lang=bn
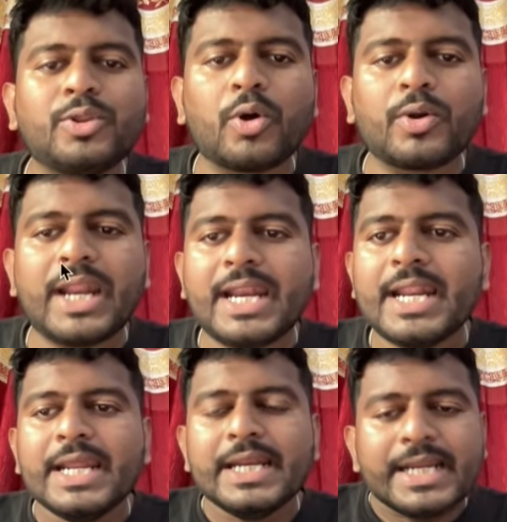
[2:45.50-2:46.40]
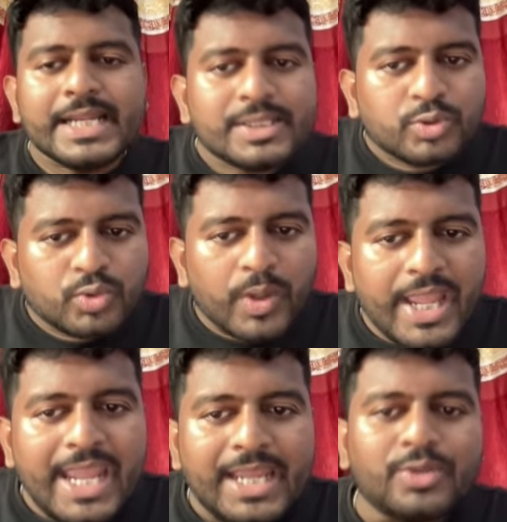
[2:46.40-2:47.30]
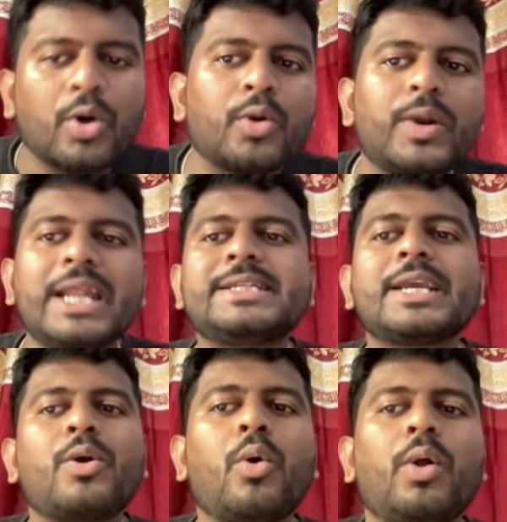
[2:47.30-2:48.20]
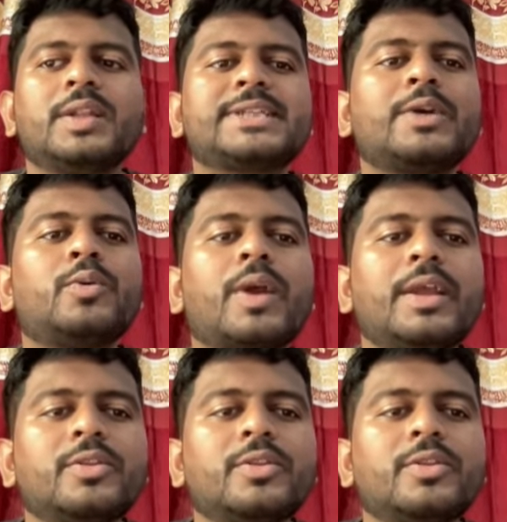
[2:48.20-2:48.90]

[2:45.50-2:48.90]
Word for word: ধরনের তো এই ধরনের যে কল সেগুলো কিন্তু